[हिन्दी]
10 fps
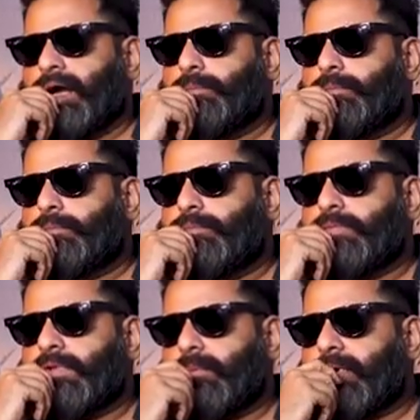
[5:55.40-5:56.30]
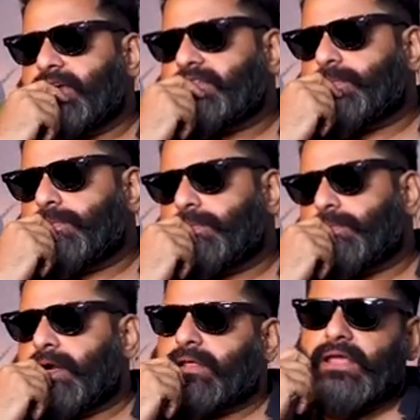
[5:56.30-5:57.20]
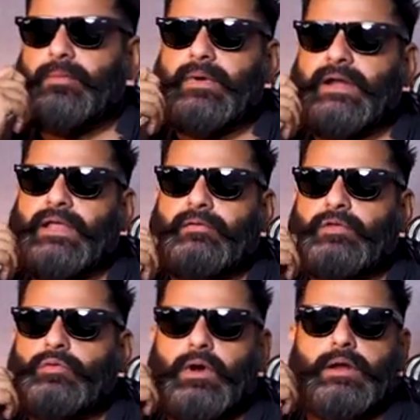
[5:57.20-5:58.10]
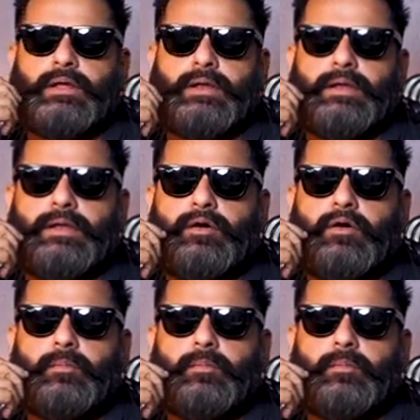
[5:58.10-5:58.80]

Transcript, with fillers: अब नमाज पढ़ के हम बैठे हुए दुआ कर रहे हैं